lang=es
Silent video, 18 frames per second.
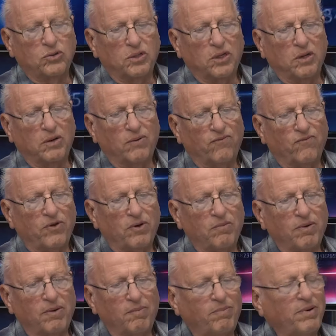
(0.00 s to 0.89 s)
se
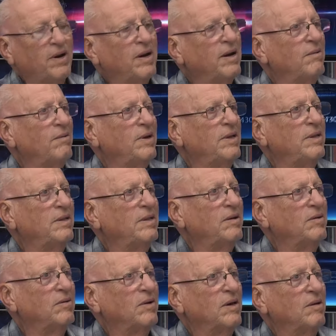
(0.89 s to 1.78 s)
confirma
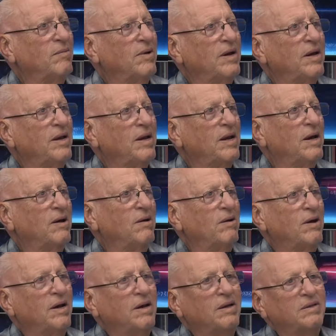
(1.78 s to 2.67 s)
plenamente lo que
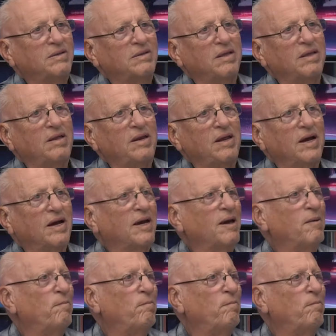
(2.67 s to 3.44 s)
imaginaba. Te diría que es